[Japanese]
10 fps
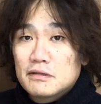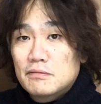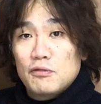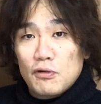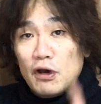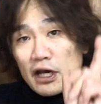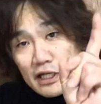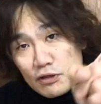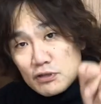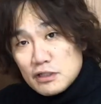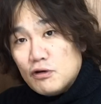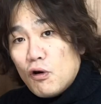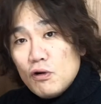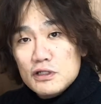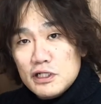もう一つ
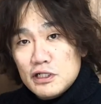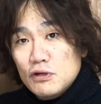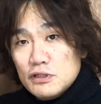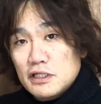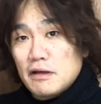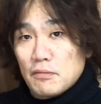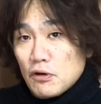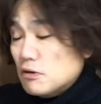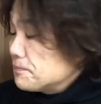構図一つでも